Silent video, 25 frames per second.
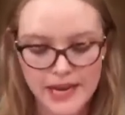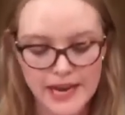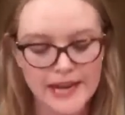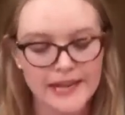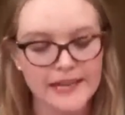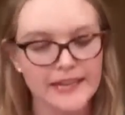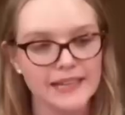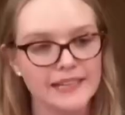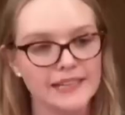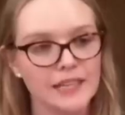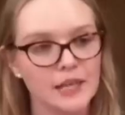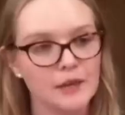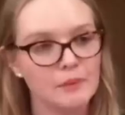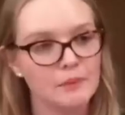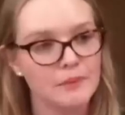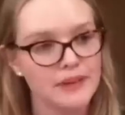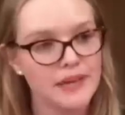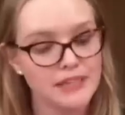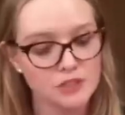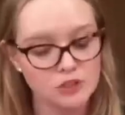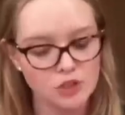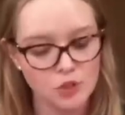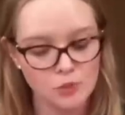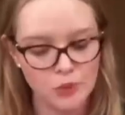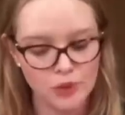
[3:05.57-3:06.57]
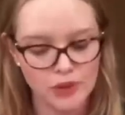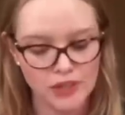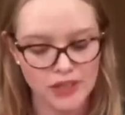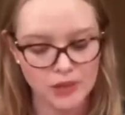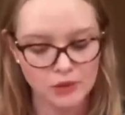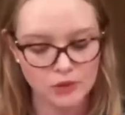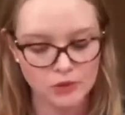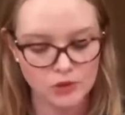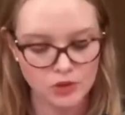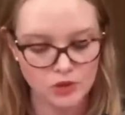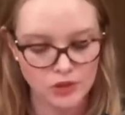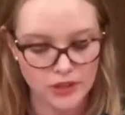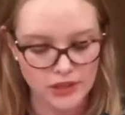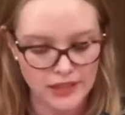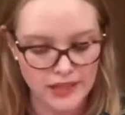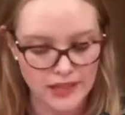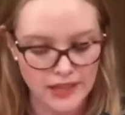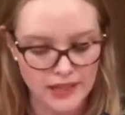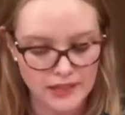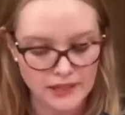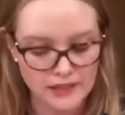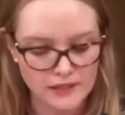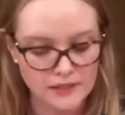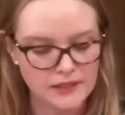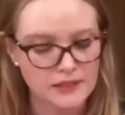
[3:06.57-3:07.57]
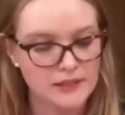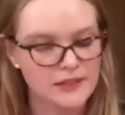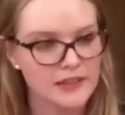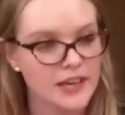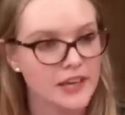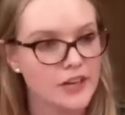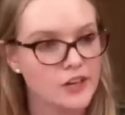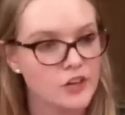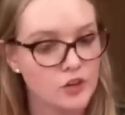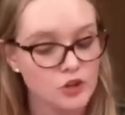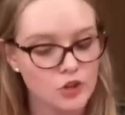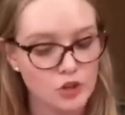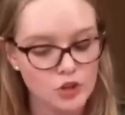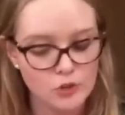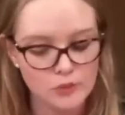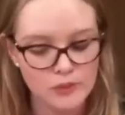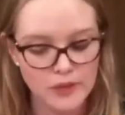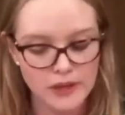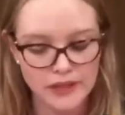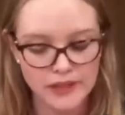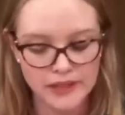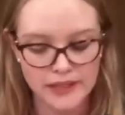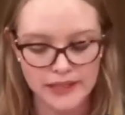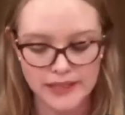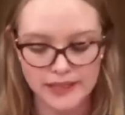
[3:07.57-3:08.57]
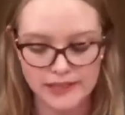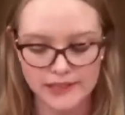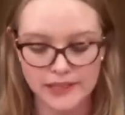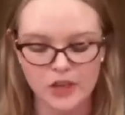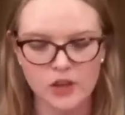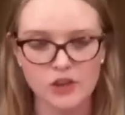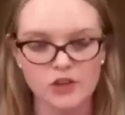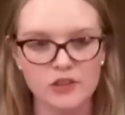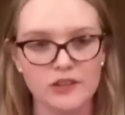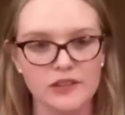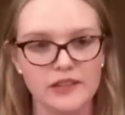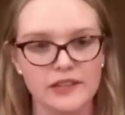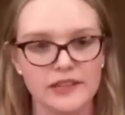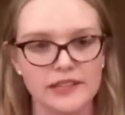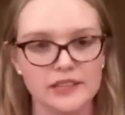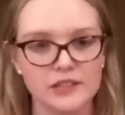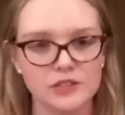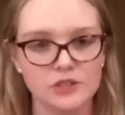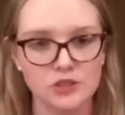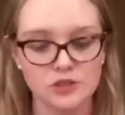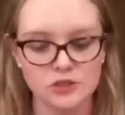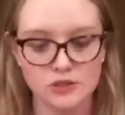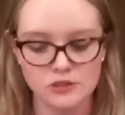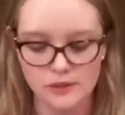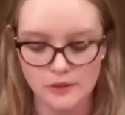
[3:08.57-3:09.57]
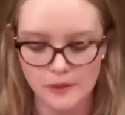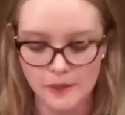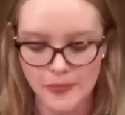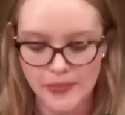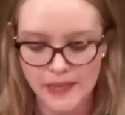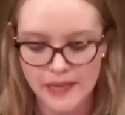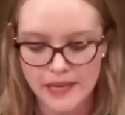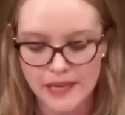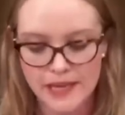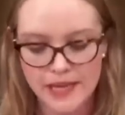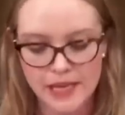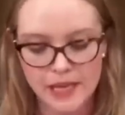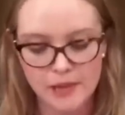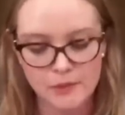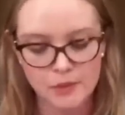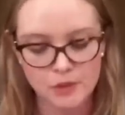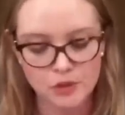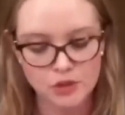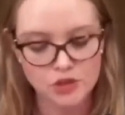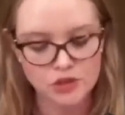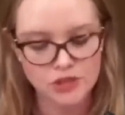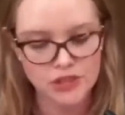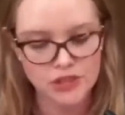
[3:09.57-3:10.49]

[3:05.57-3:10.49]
en el desprecio por la autoridad, las normas y el Estado de Derecho, y por